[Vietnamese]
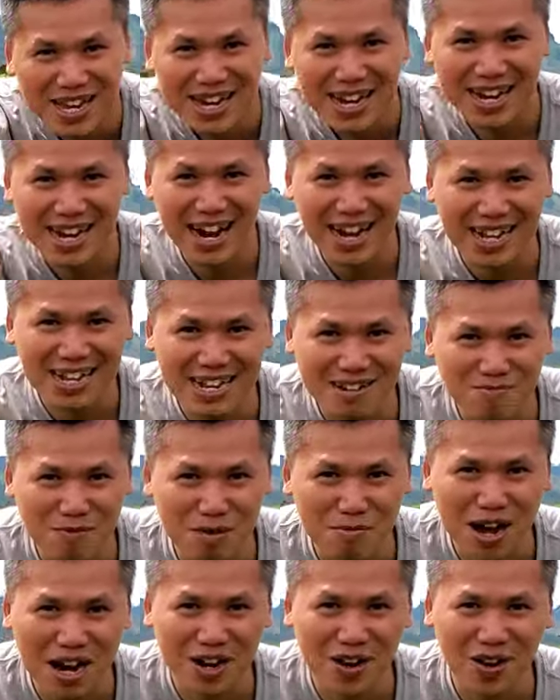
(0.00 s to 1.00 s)
cái cách thức
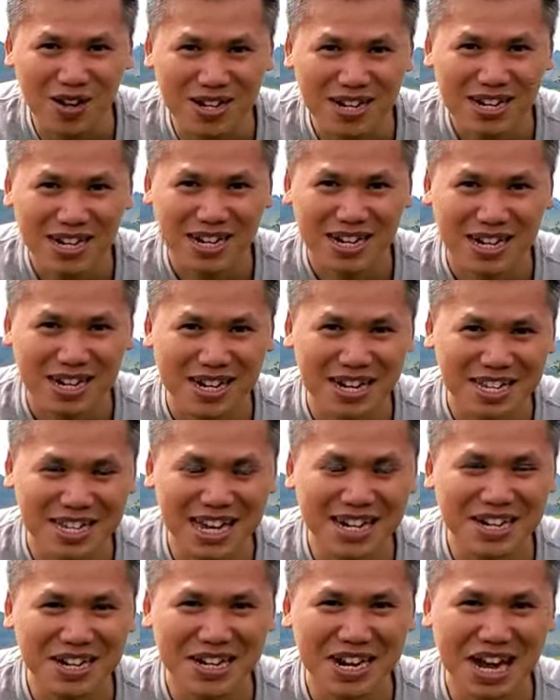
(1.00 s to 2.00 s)
mà bà con người
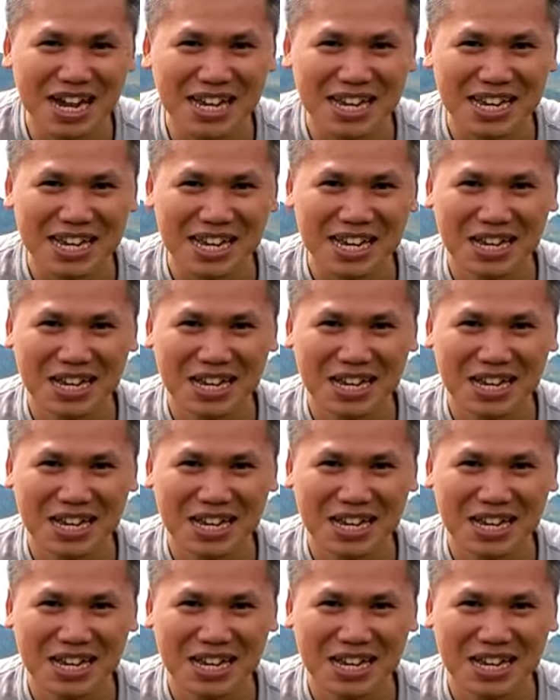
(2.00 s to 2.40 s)
dân nơi đây